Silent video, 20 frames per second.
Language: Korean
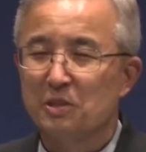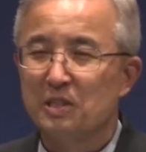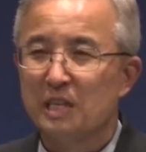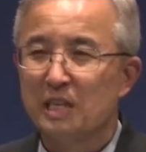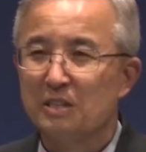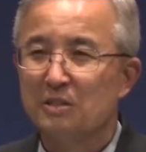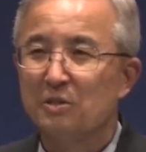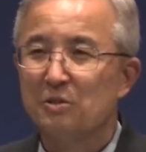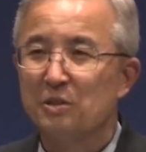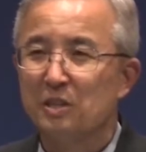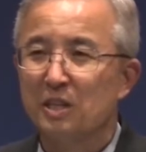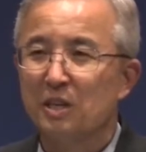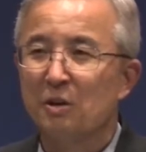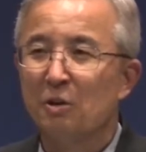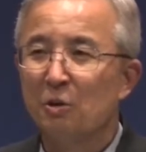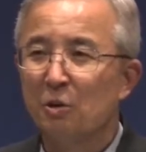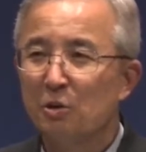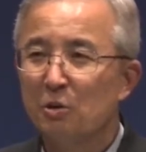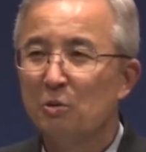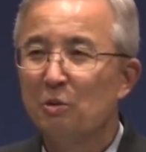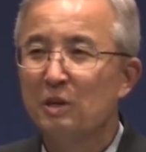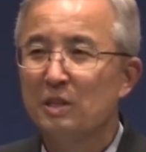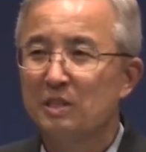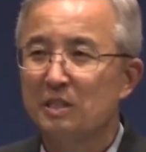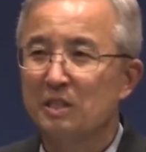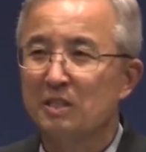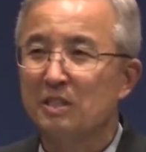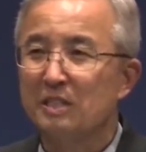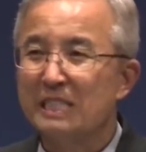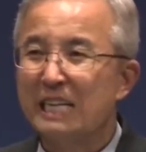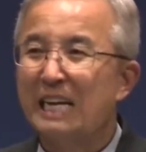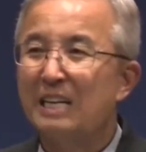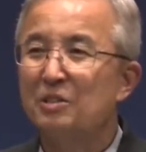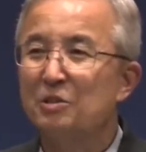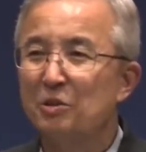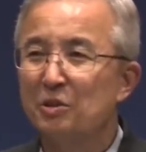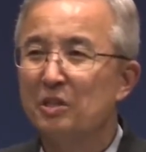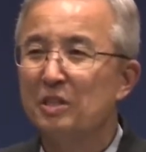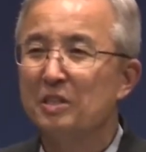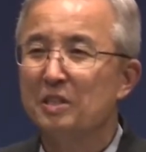자녀들에게 허용하잖아요.
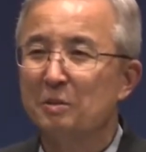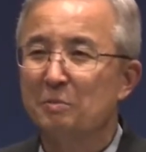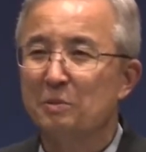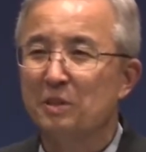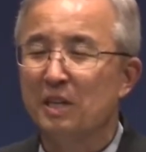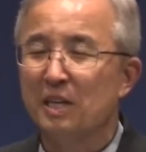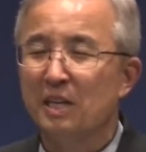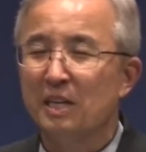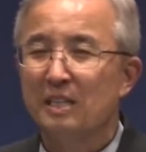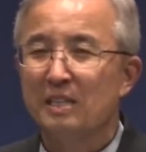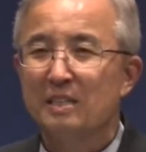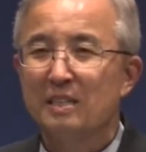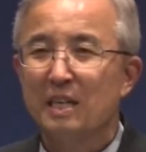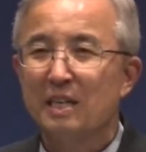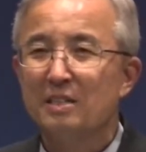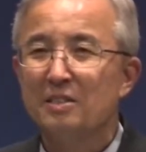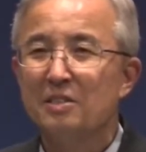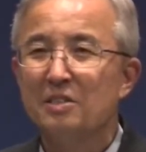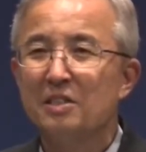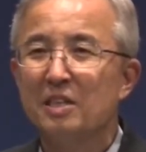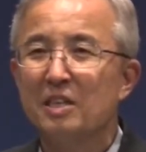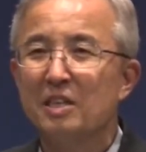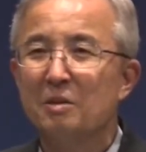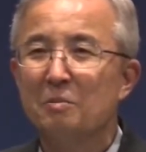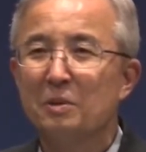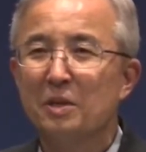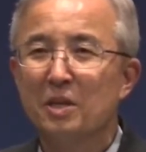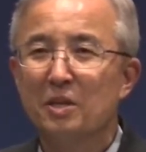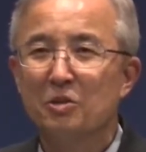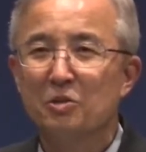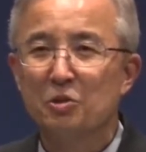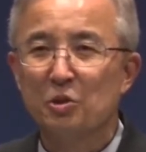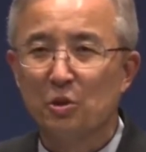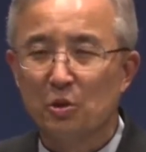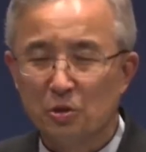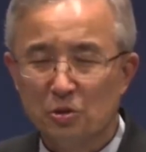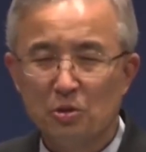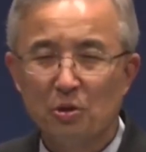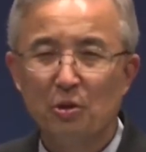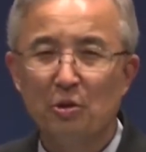자녀이기 때문에 딴 사람에겐
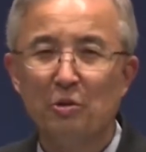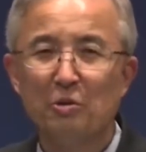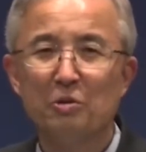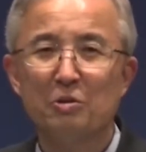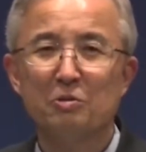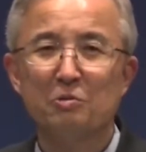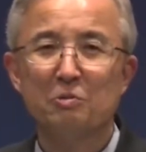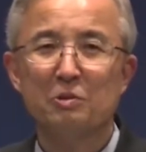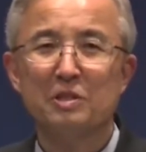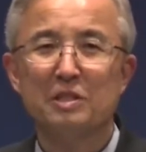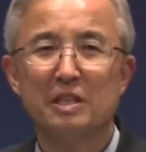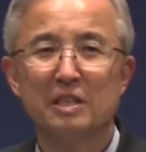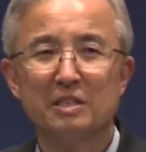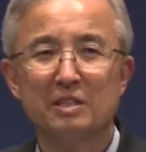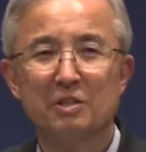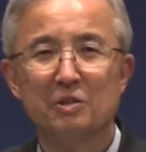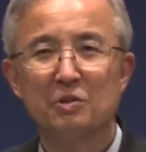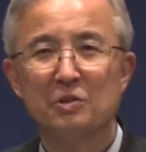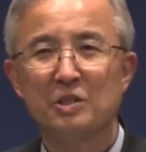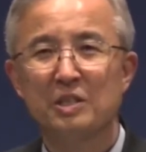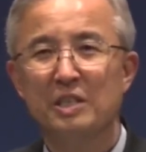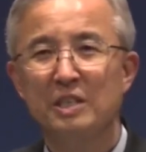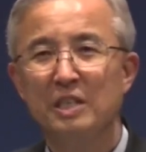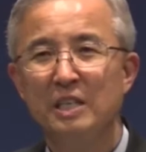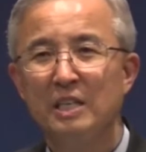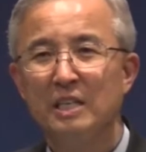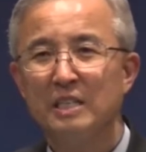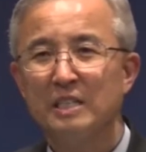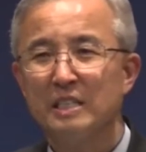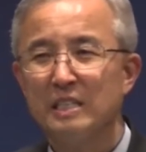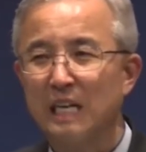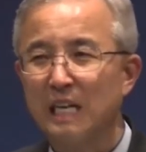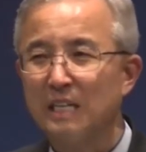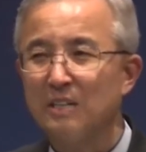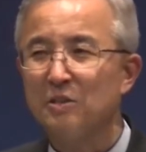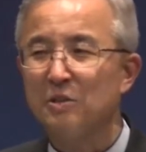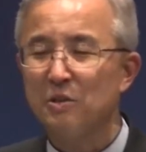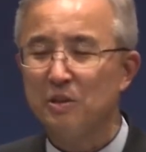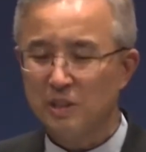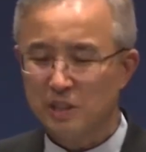전혀 허용되지 않는 것이
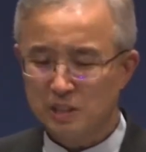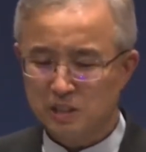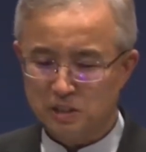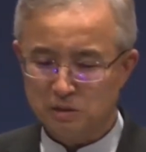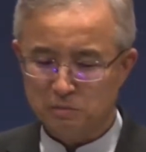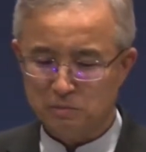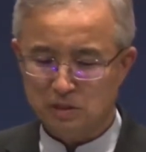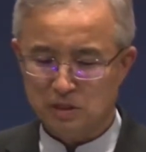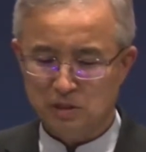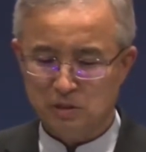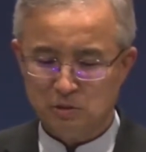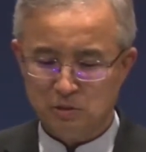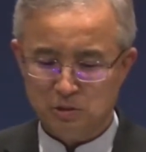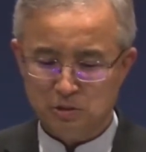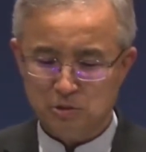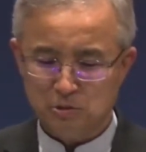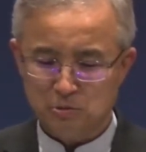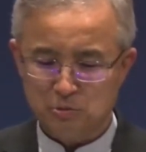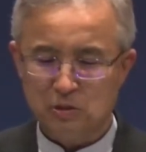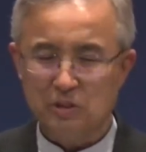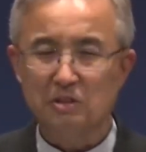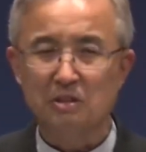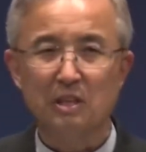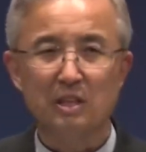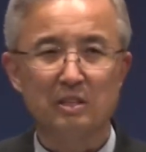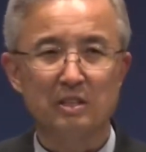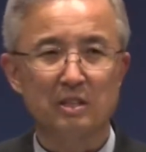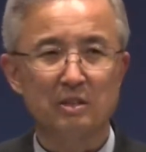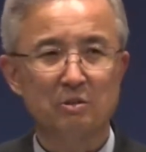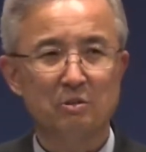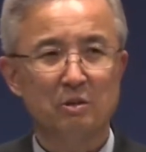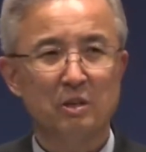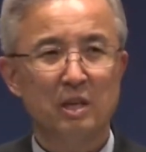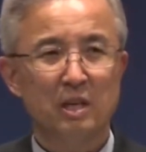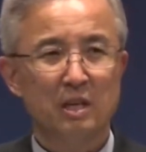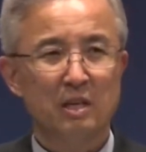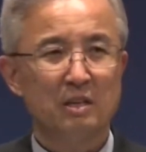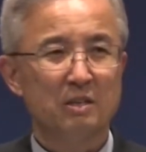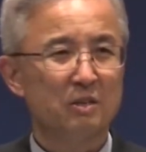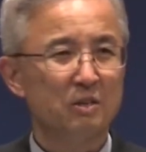자녀이기 때문에 허용되는 거 아니에요?
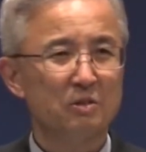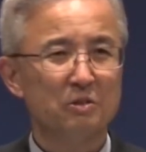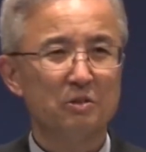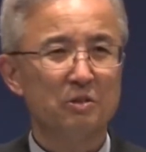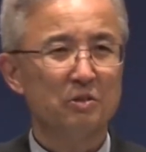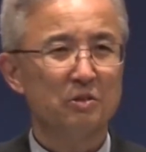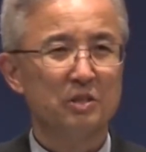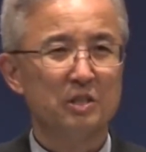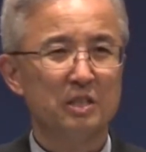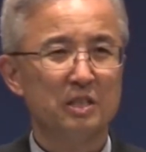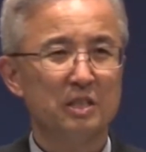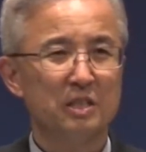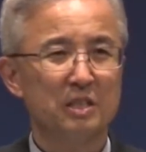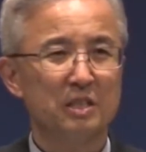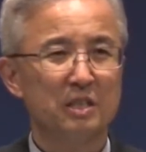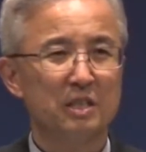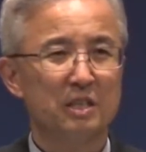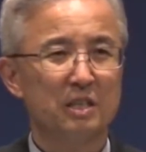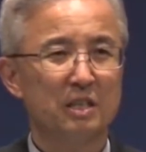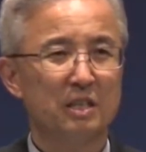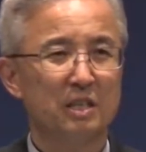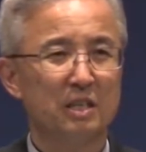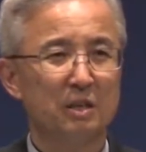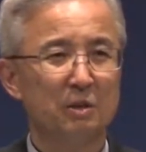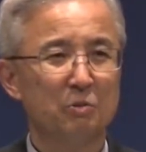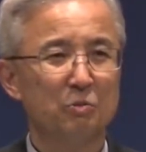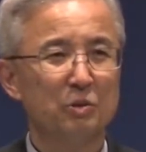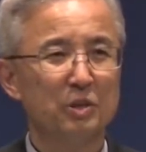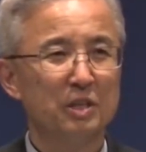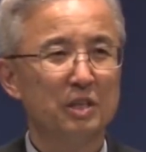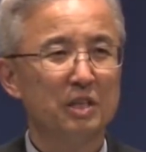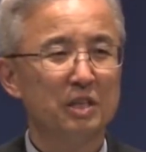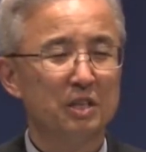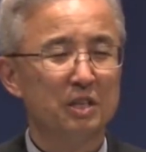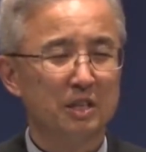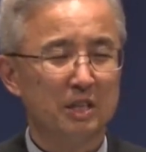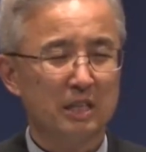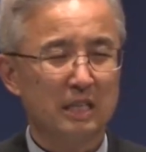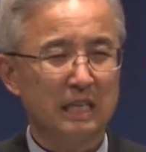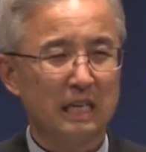그런 것이 우리
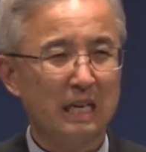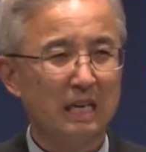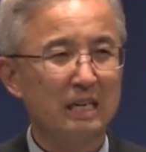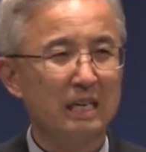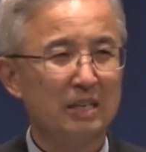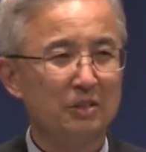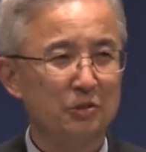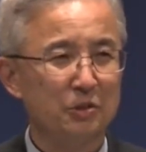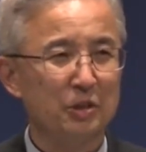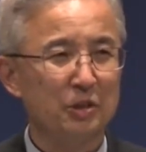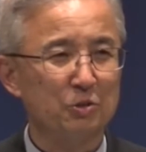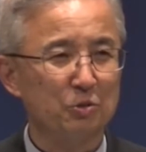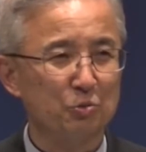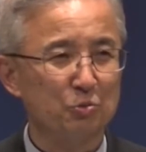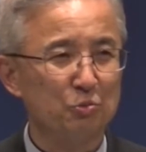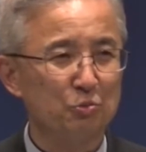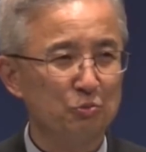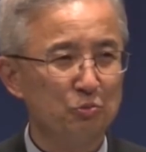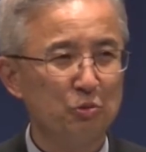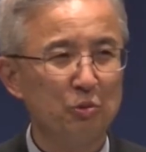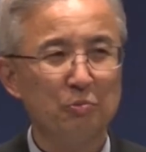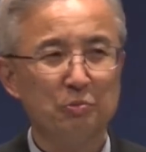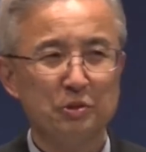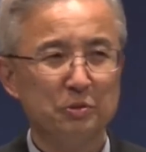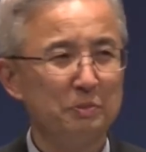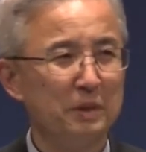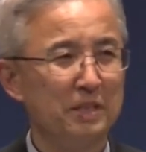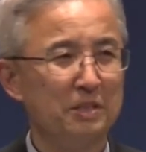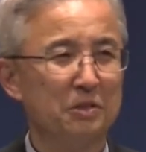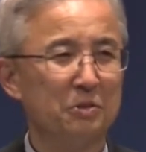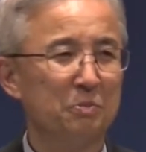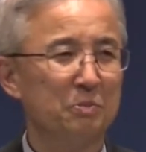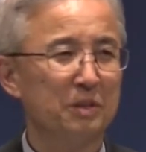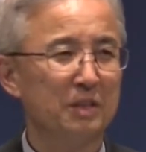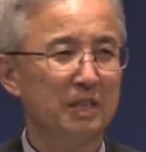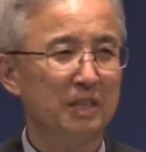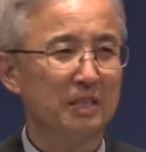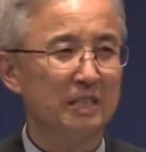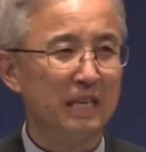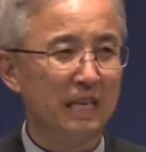각 가정에도 수도 없이
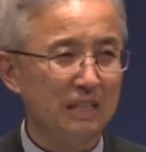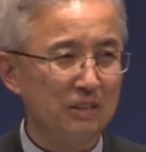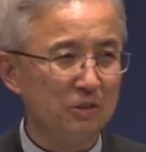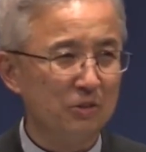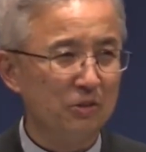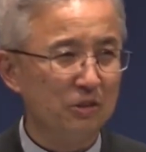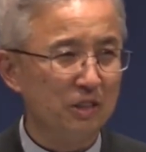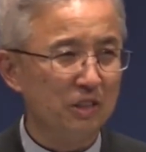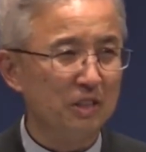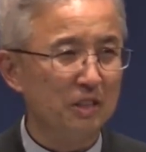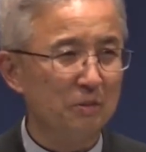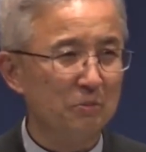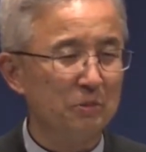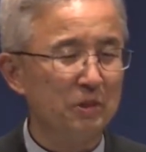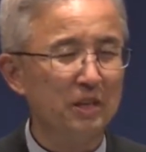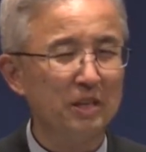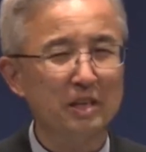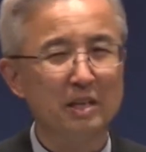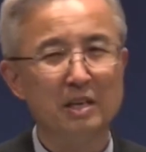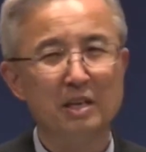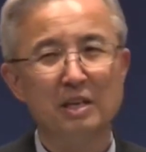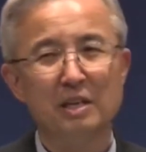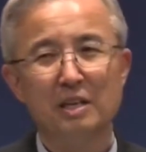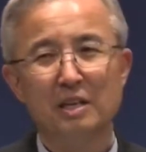많습니다. 자녀이기 때문에